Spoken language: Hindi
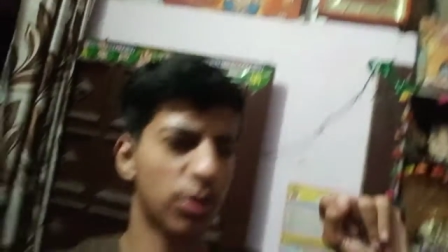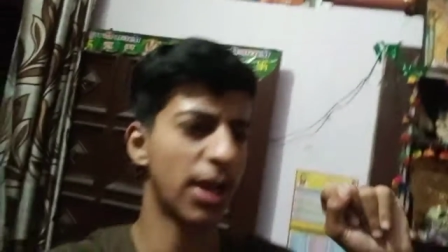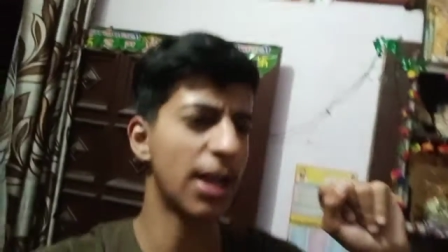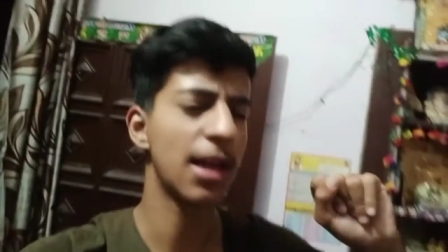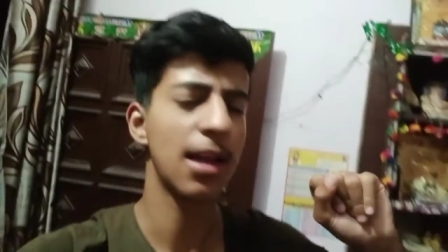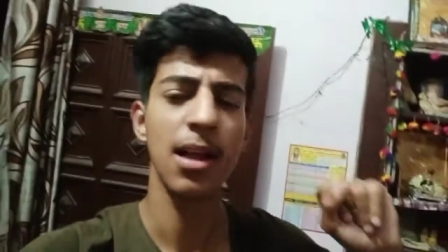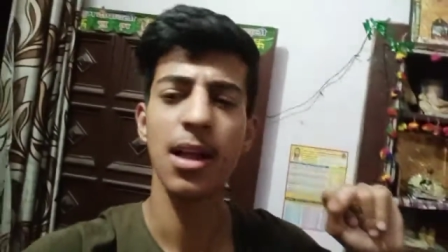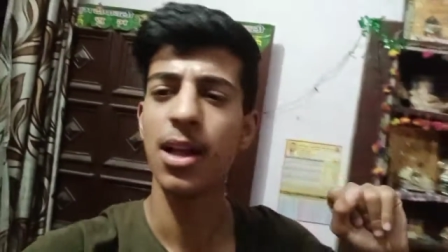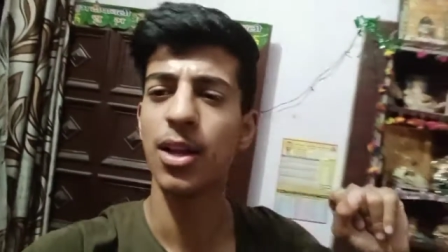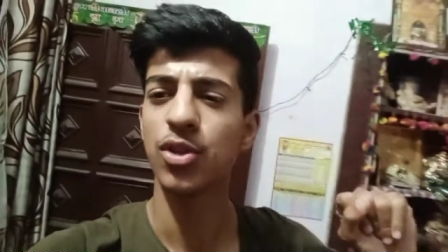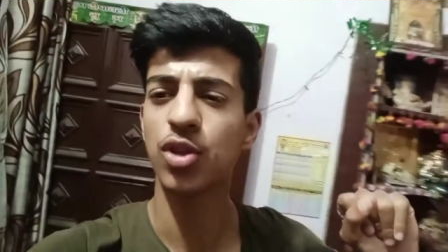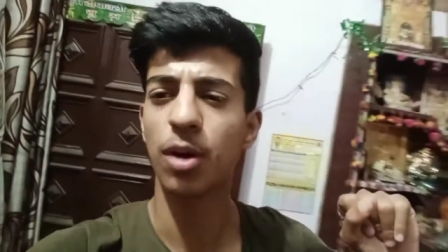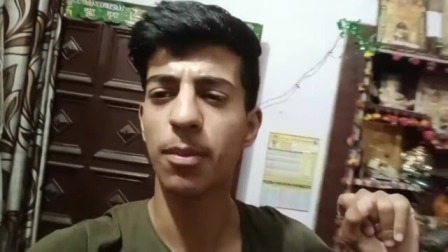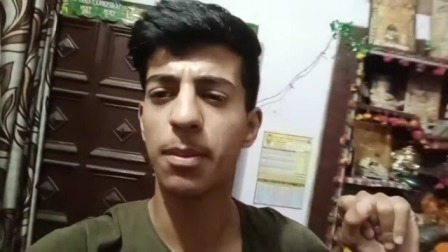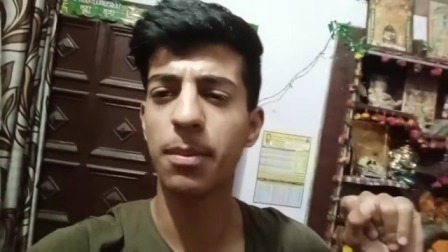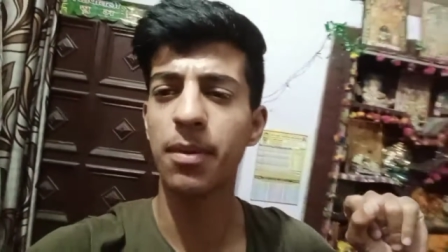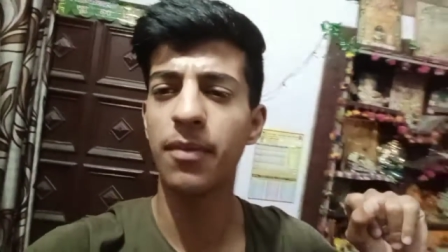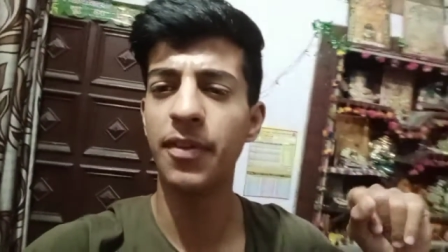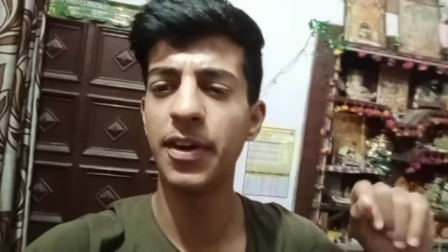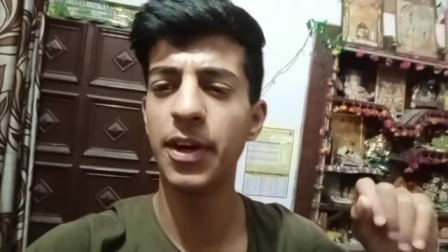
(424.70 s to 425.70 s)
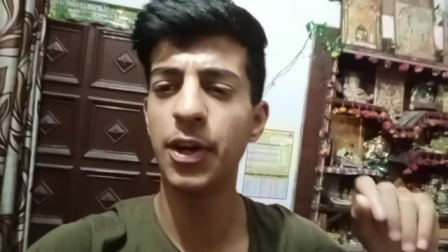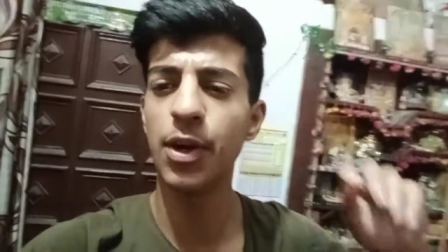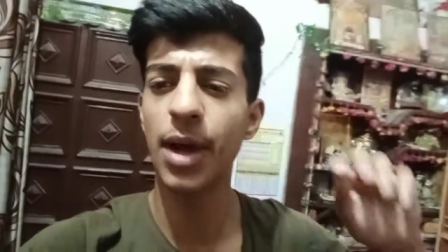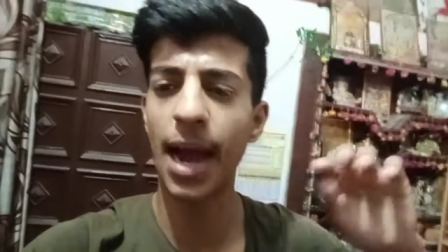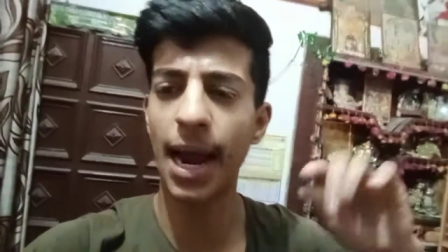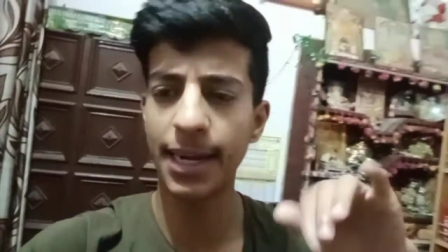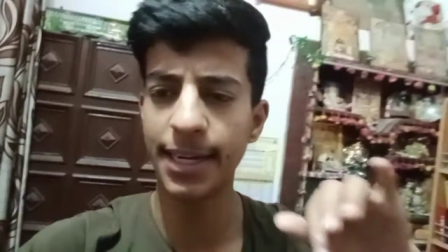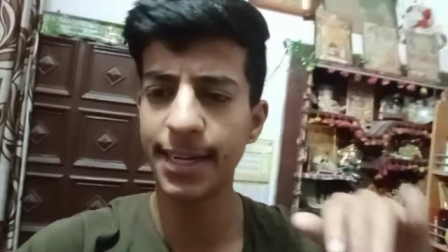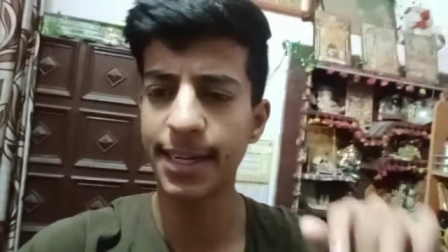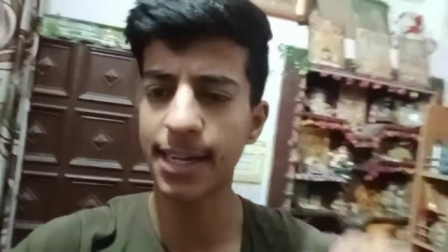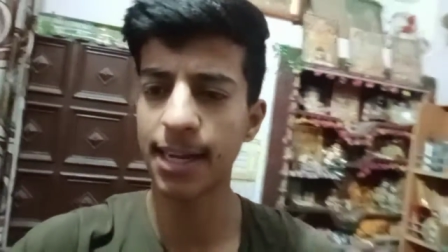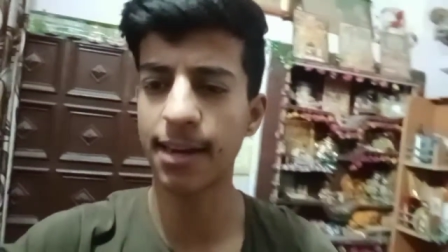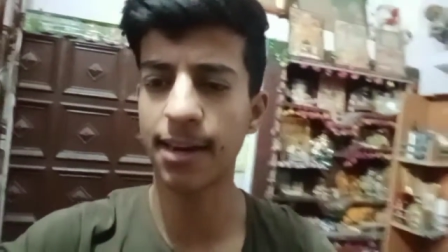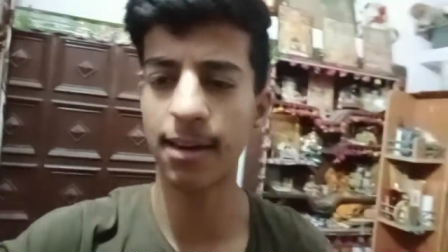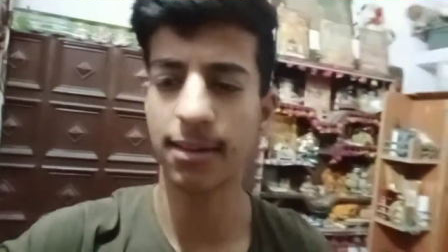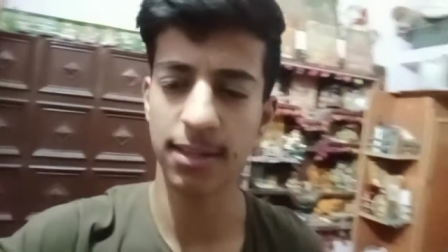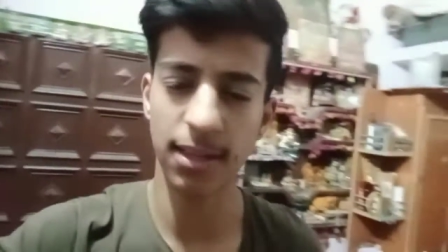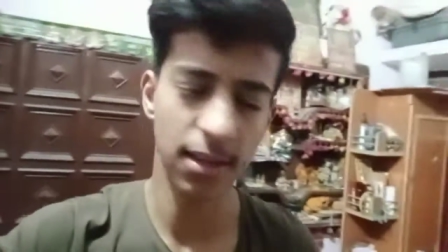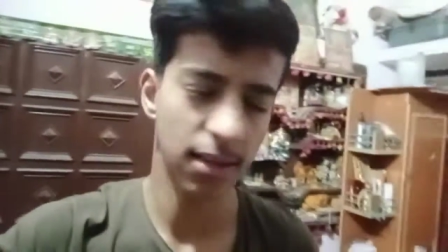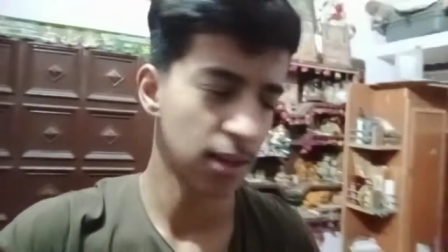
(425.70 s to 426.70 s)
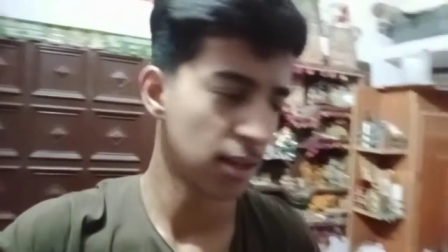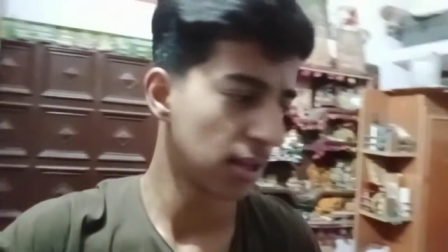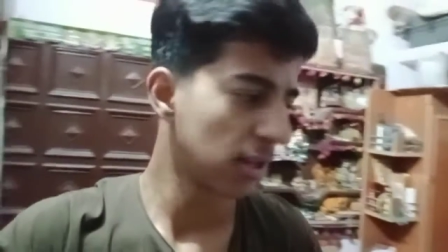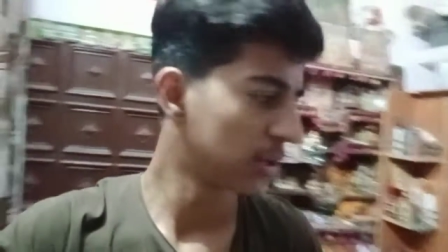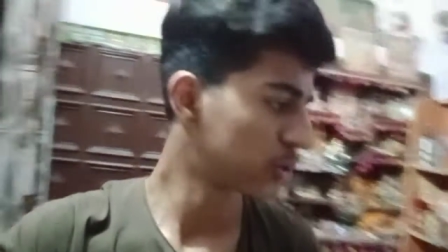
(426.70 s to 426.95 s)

चुका है सो अभी मैं वीडियो एडिट कर रहा था